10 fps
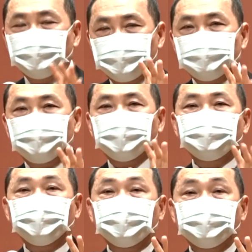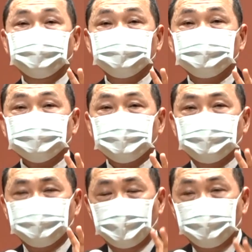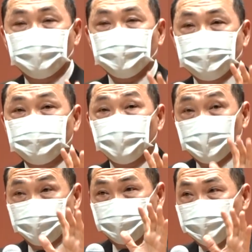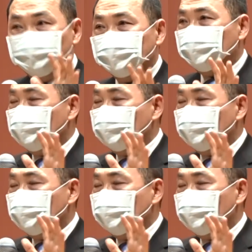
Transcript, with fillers: 一起面对。让我们因为有你们的